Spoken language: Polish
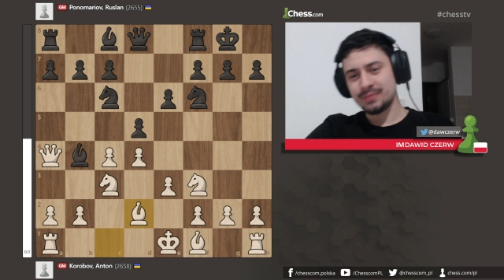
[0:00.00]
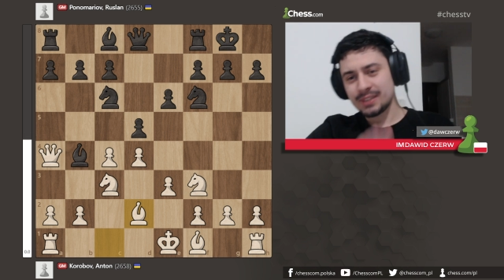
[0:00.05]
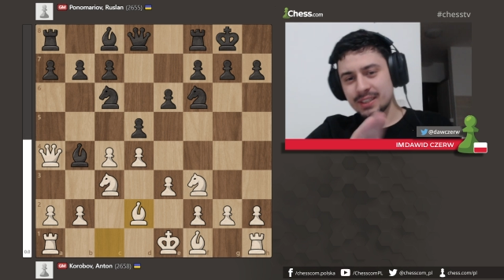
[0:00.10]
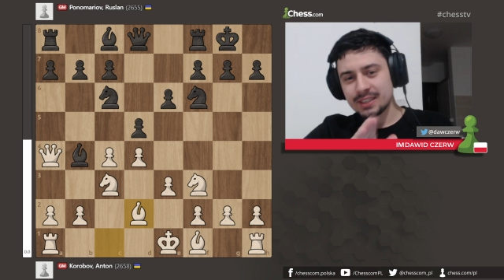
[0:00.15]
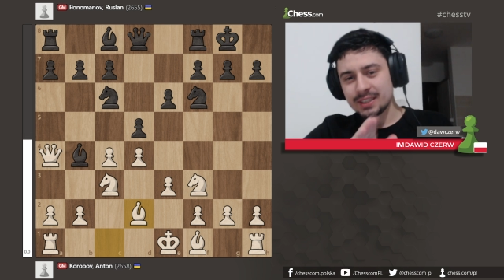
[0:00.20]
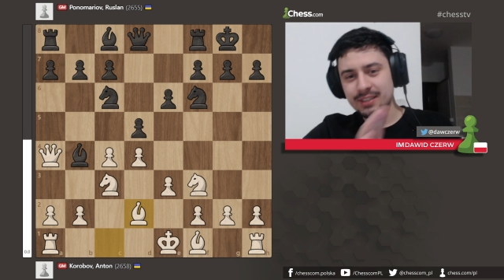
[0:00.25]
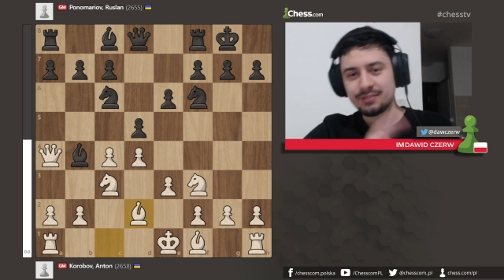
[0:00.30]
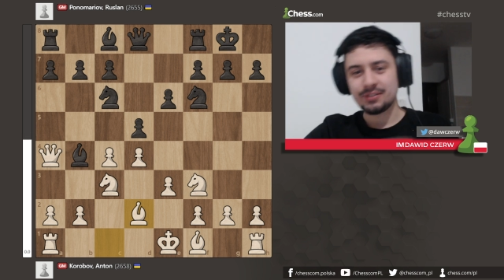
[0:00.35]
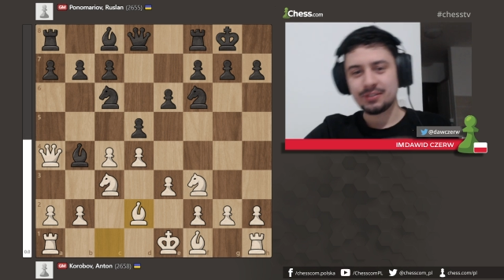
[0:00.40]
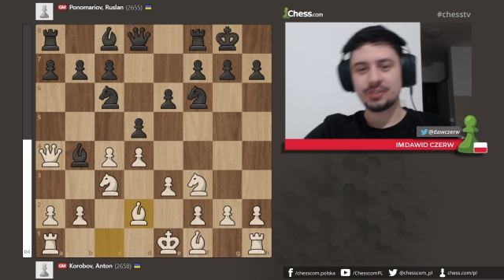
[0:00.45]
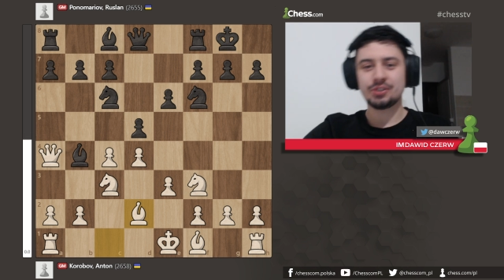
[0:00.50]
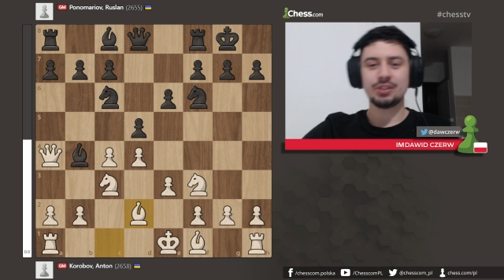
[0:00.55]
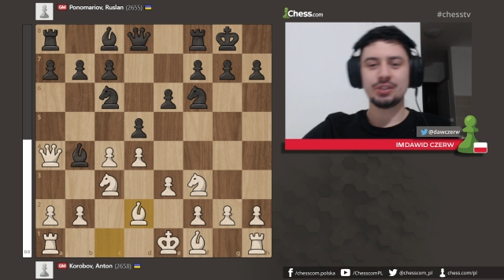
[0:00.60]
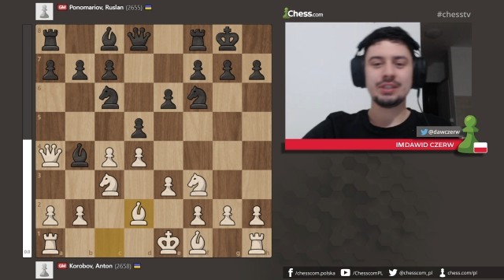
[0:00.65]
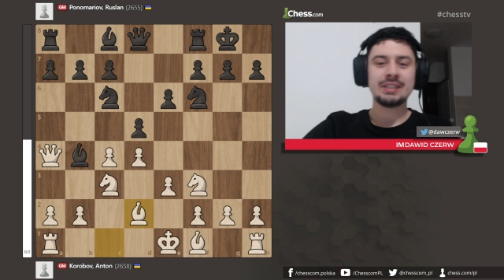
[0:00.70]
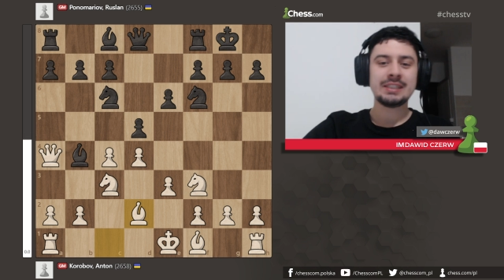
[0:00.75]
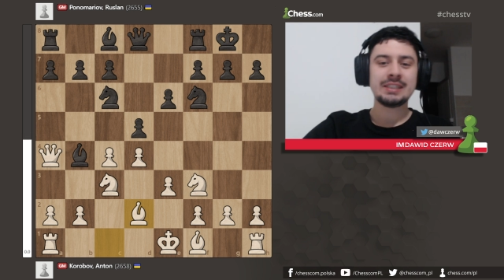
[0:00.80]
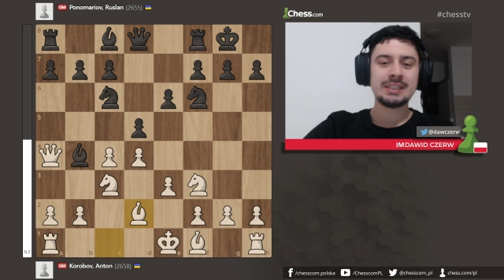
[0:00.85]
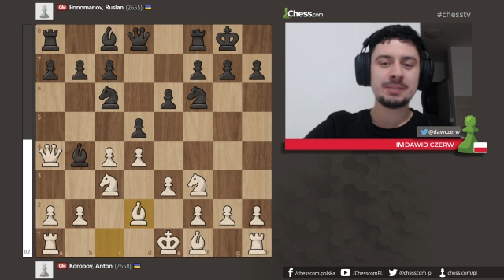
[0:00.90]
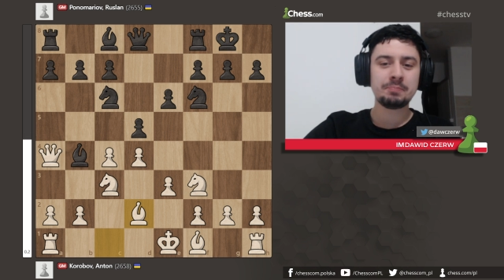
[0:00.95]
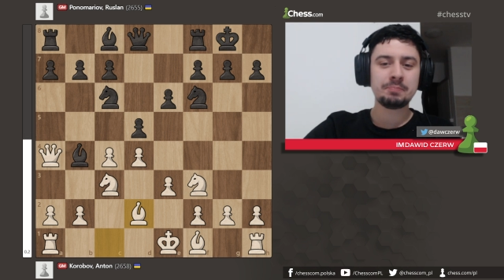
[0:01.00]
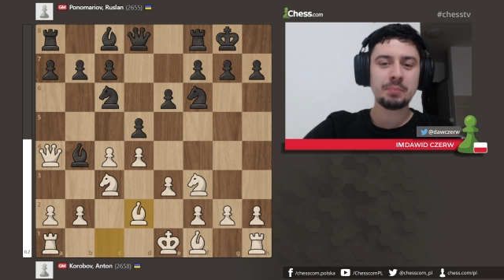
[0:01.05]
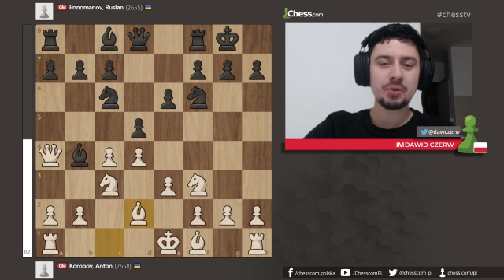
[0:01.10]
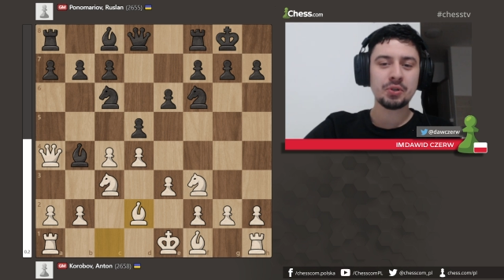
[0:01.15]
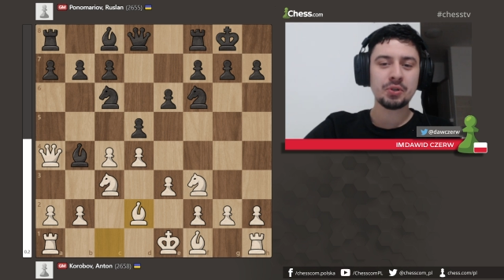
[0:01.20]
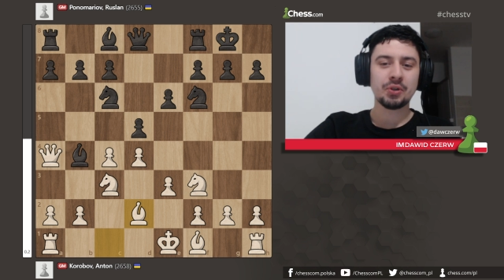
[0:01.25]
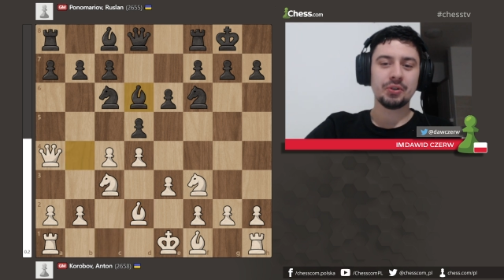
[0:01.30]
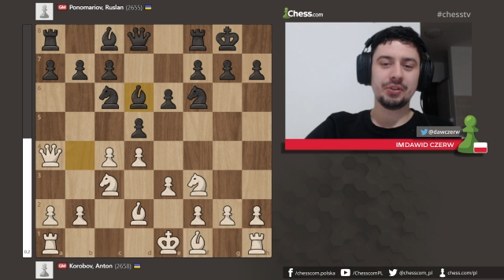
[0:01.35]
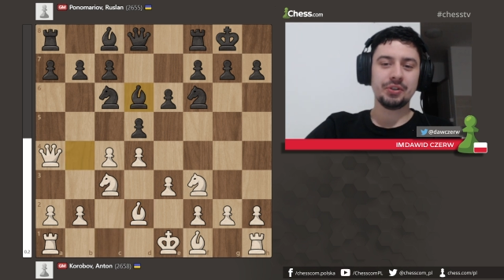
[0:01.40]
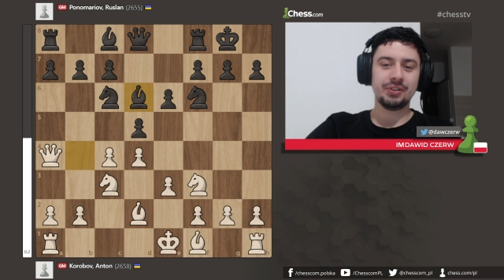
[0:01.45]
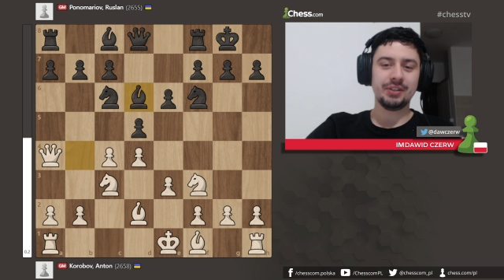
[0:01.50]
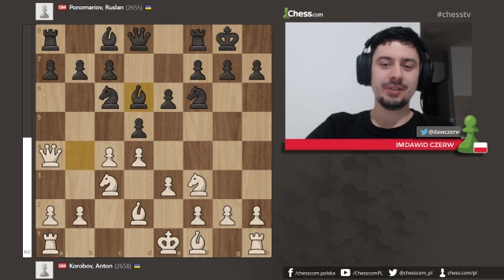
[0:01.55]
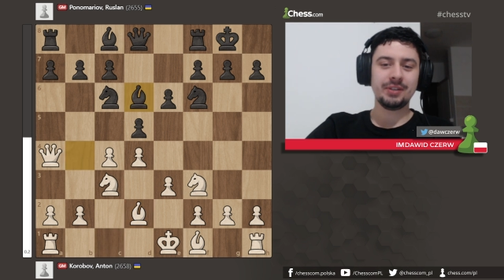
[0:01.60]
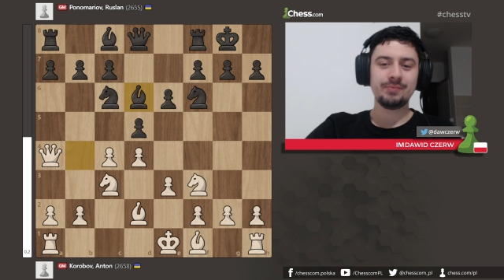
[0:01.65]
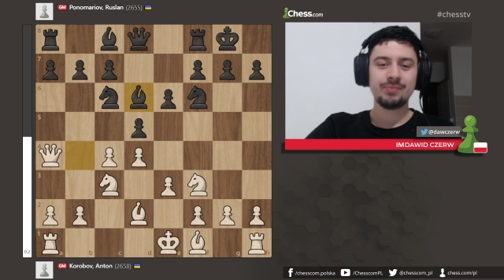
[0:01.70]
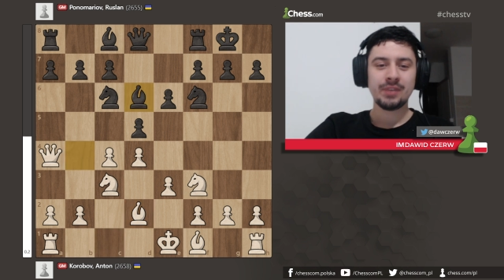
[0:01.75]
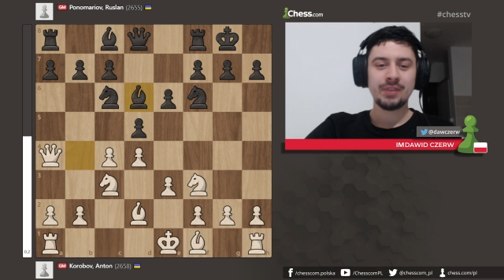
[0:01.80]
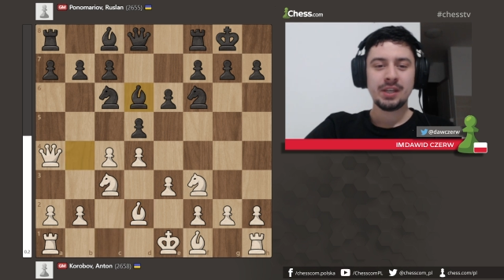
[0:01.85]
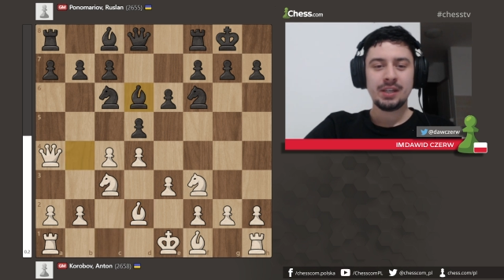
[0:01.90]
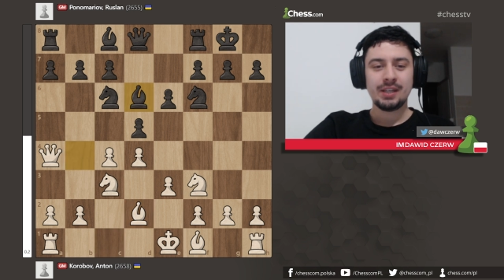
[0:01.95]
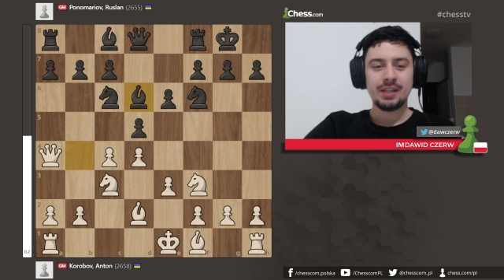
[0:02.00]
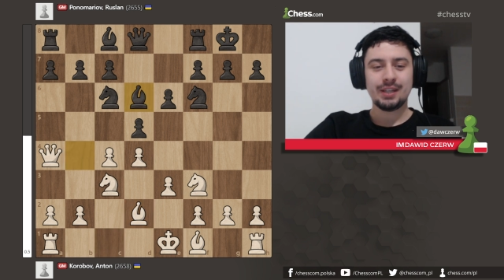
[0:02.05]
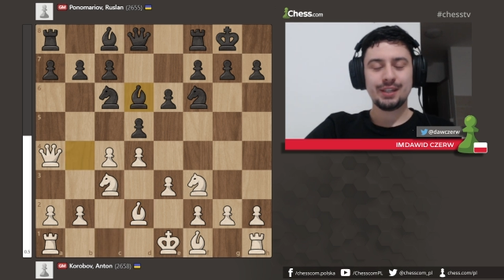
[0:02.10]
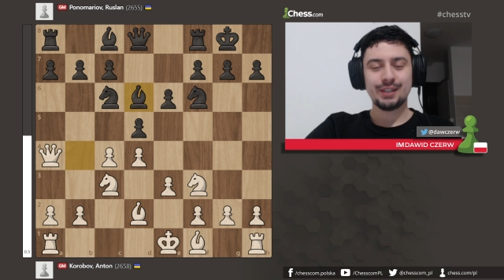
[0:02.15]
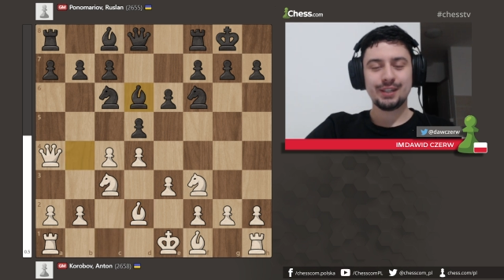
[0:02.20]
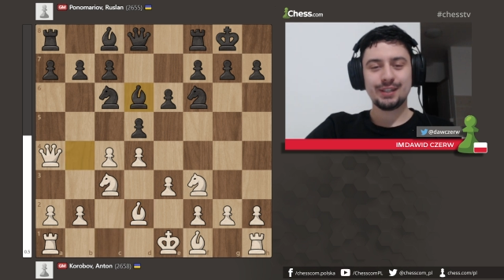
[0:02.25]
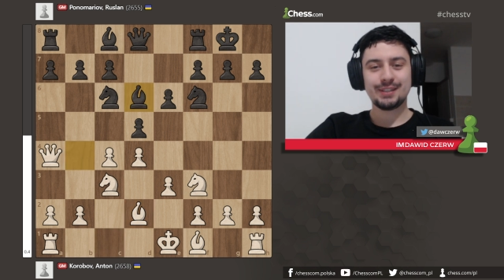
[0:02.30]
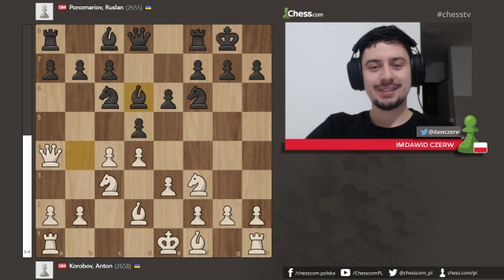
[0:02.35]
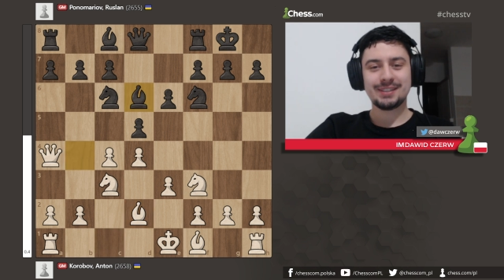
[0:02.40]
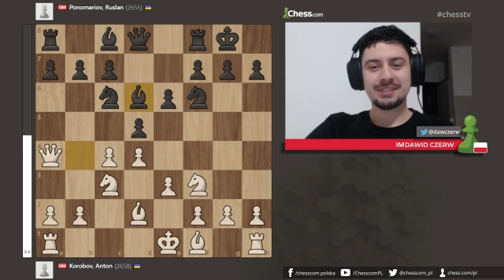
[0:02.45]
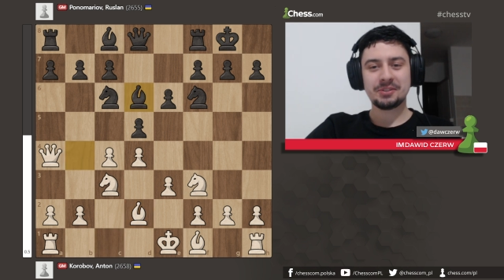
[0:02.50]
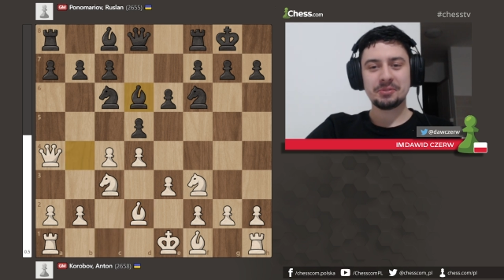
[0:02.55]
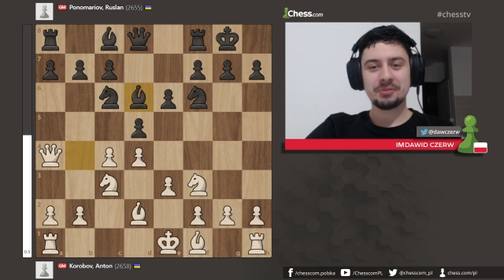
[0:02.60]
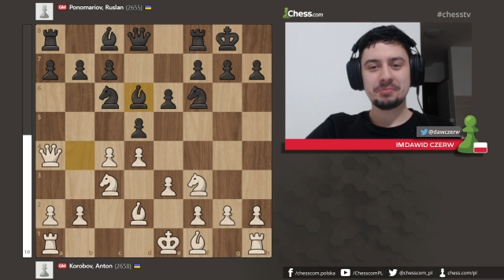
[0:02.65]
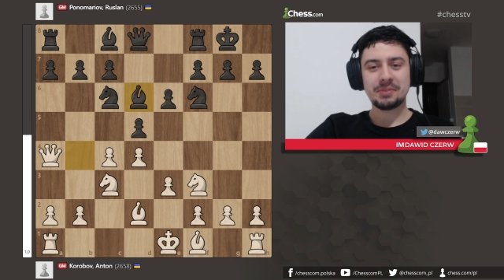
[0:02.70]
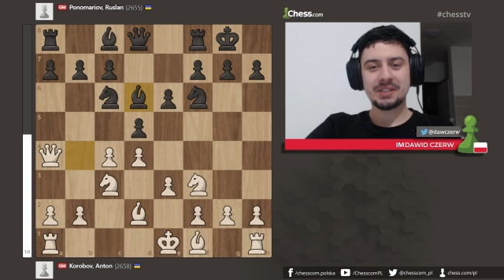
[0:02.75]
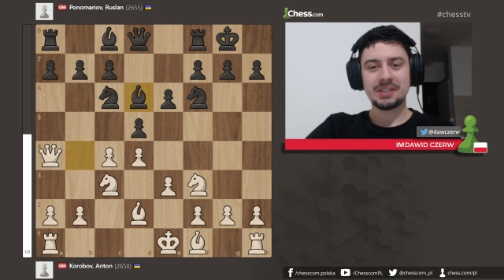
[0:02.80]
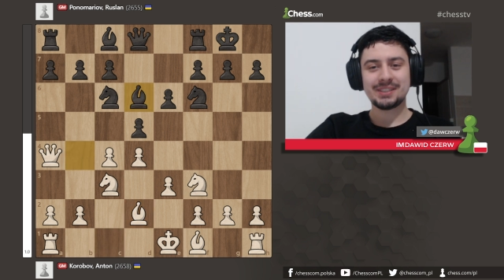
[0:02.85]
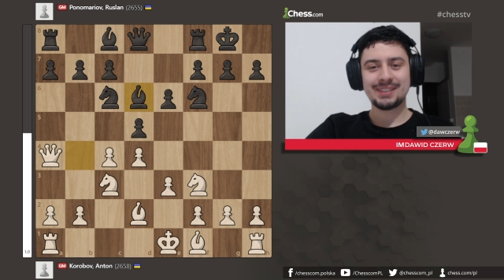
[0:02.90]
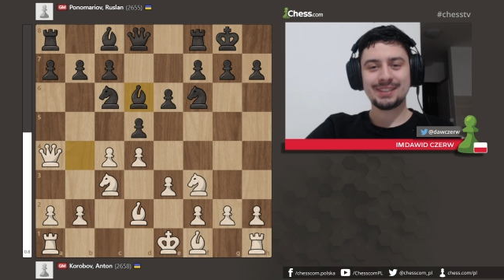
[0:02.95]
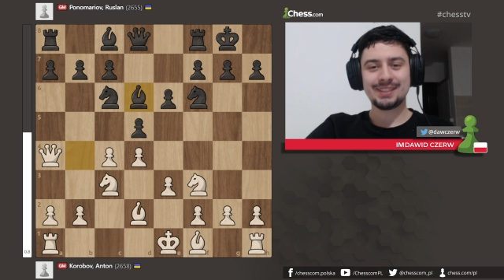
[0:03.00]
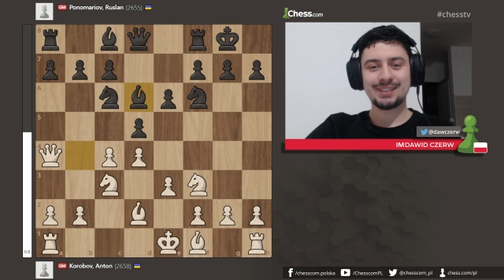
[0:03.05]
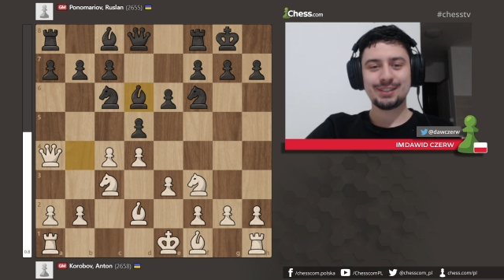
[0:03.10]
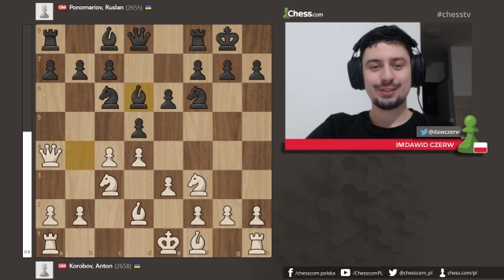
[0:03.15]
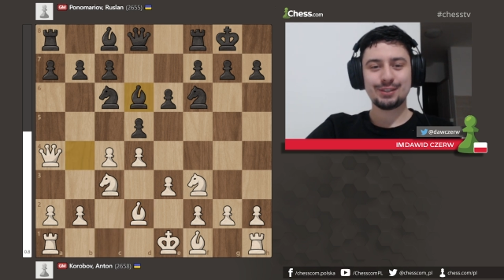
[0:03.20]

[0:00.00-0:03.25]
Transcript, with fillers: taki wiecie, spokojny, natomiast